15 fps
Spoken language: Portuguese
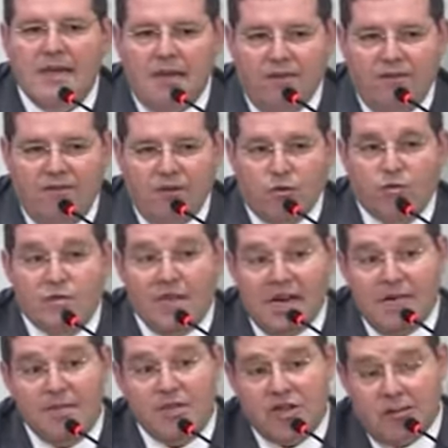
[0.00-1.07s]
Enfim, o
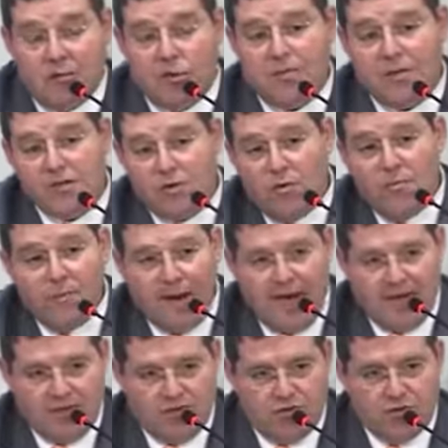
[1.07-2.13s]
trâmite é muito mais
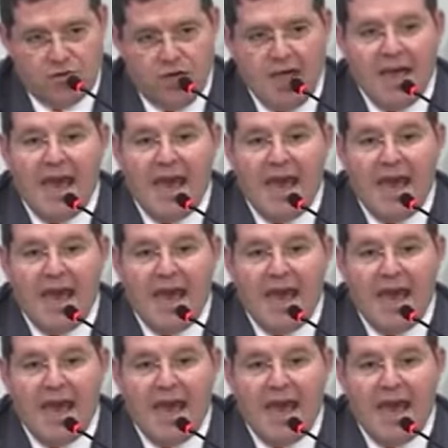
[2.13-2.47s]
complexo.